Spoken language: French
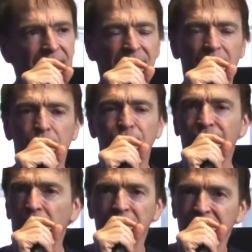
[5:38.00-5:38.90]
idées plus
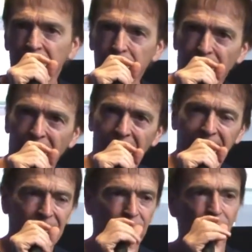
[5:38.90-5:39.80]
faibles ne tiennent pas
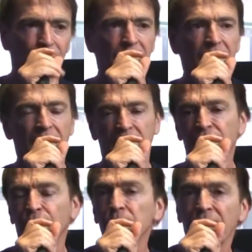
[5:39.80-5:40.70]
et que et
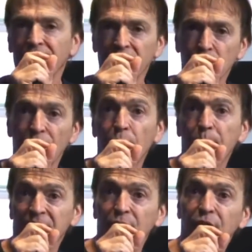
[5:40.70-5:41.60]
qu'il faut bien faire des choix. Il faut
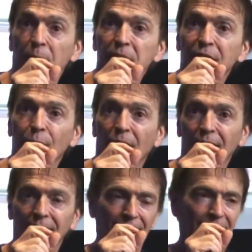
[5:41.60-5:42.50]
passer au tamis, quoi.
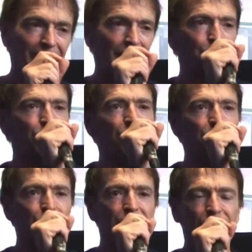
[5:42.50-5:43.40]
Et puis
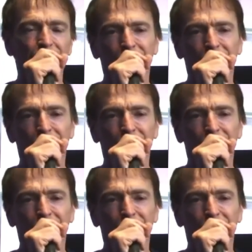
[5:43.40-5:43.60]
et puis a